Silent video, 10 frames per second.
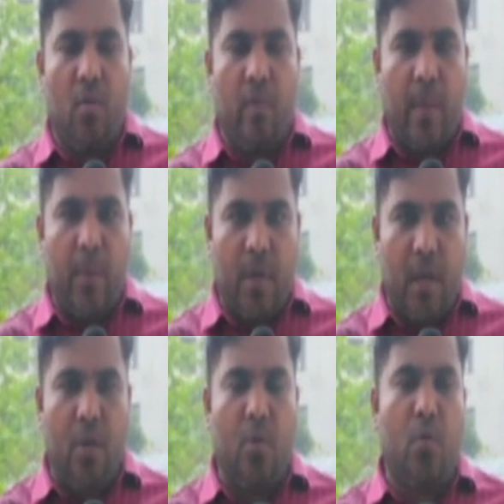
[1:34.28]
ఓవైపు
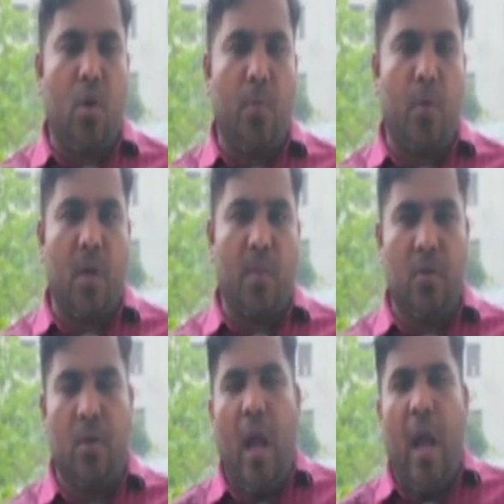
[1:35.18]
టెంట్లు కూలిపోవడము
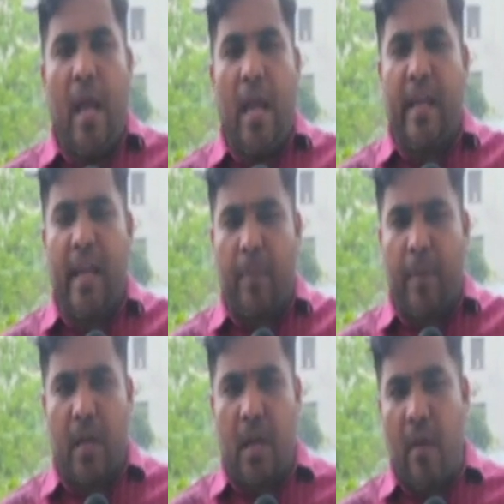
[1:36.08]

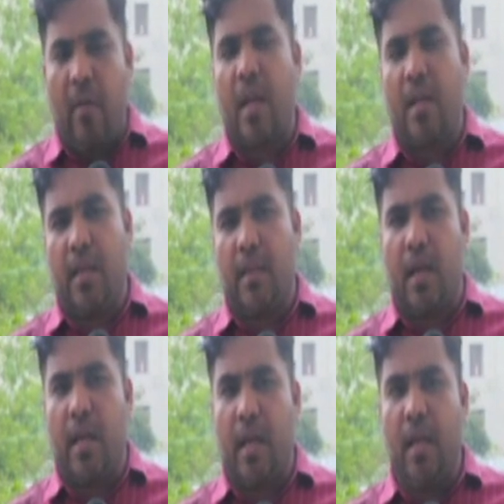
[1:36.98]
హెలికాప్టర్ రావడానికి
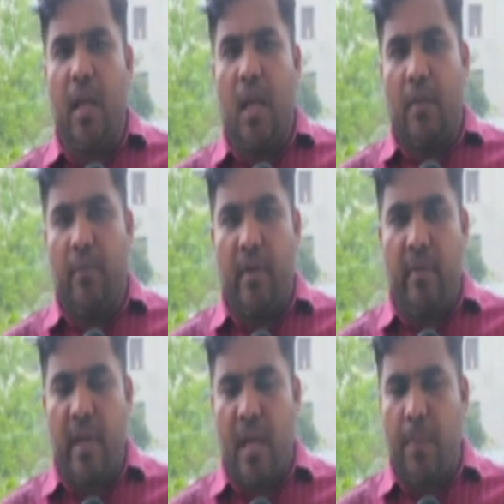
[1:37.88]
ఎందుకంటే
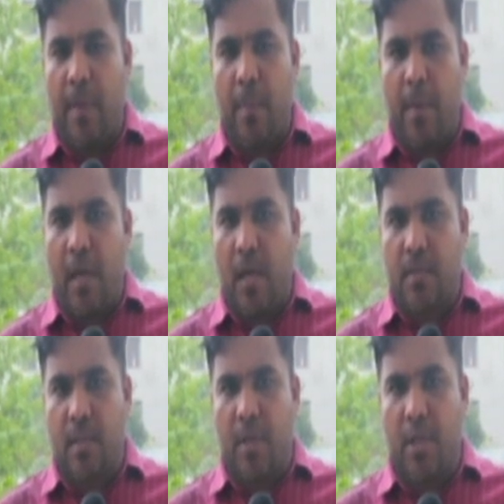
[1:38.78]
వివిఐపీల
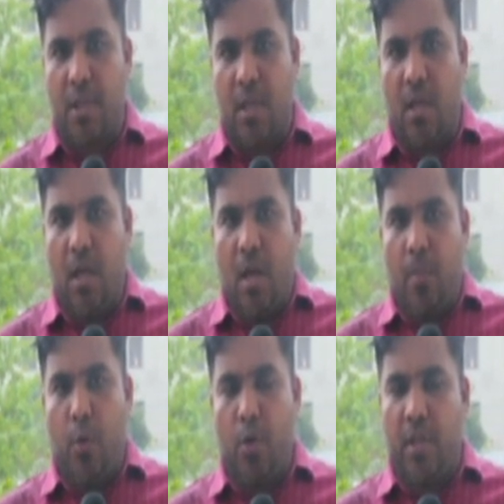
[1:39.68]
పర్యటనకు సంబంధించి
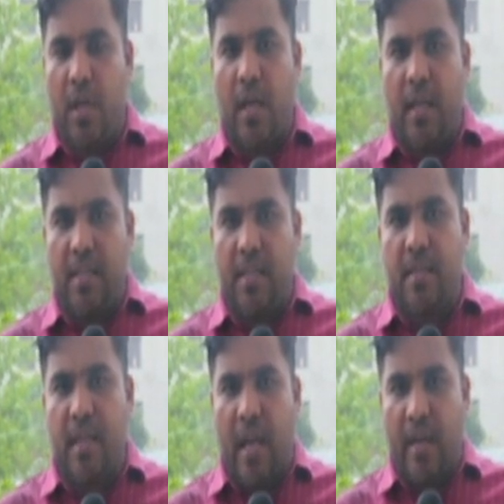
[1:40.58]
పూర్తిగా
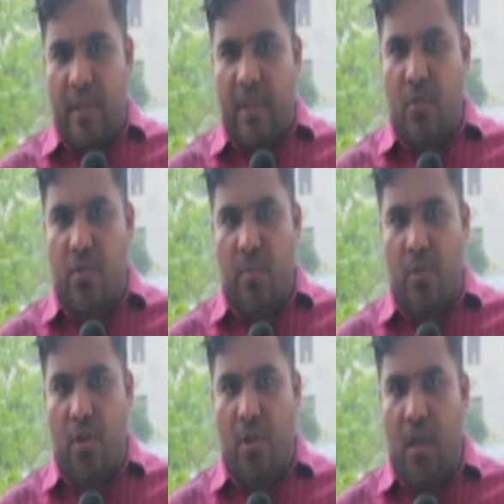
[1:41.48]
డిజిసిఏ అనుమతి అవసరం
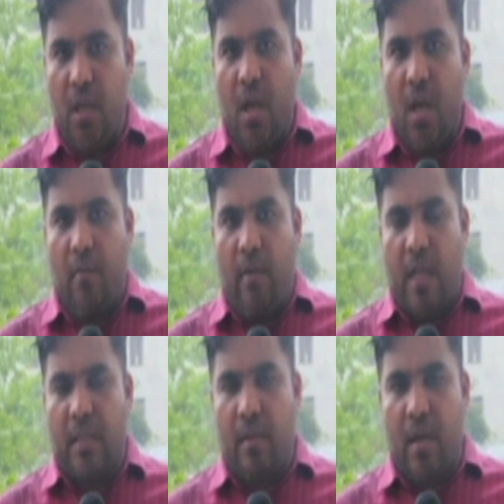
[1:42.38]
ఉంటుంది
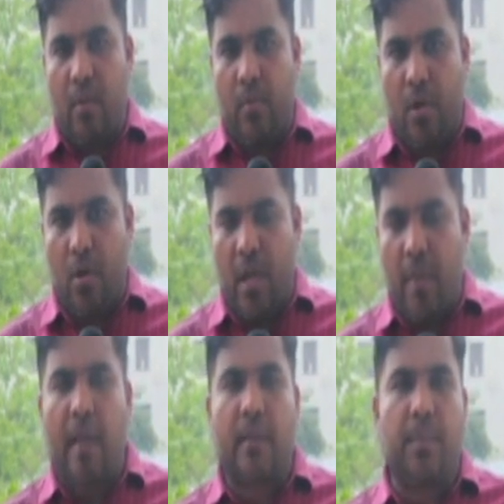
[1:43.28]
వాతావరణంలో
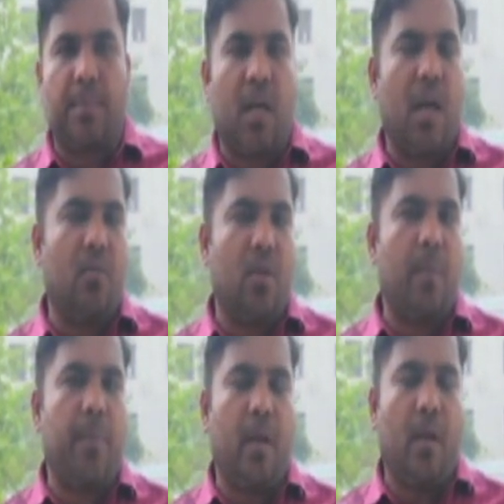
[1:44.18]
ఏమాత్రం తేడా
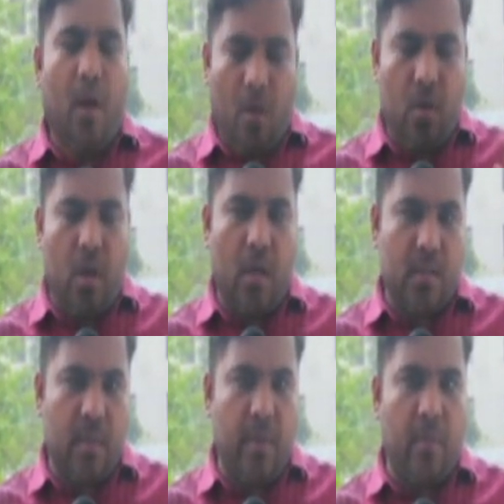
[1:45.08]
ఉన్నప్పుడు ఉన్న
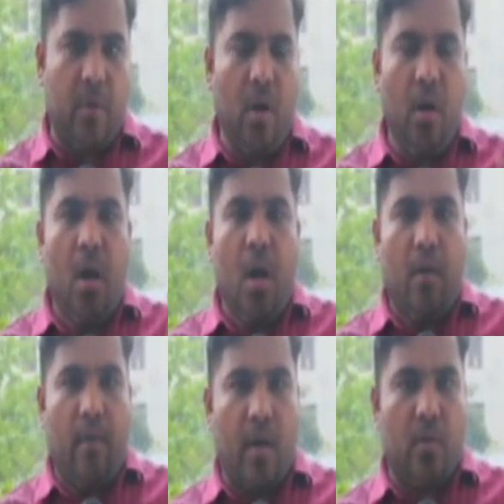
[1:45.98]
సమయంలో
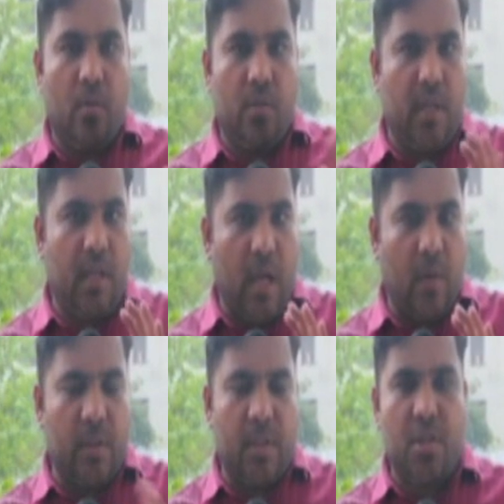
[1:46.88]
వారు దీనికి
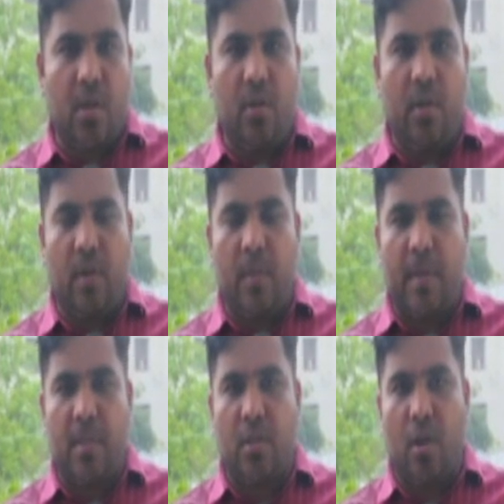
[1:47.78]
అనుమతించారు ఇటువంటి
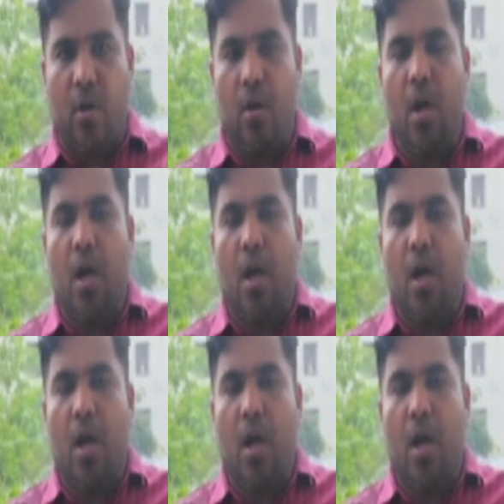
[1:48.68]
పరిస్థితిలో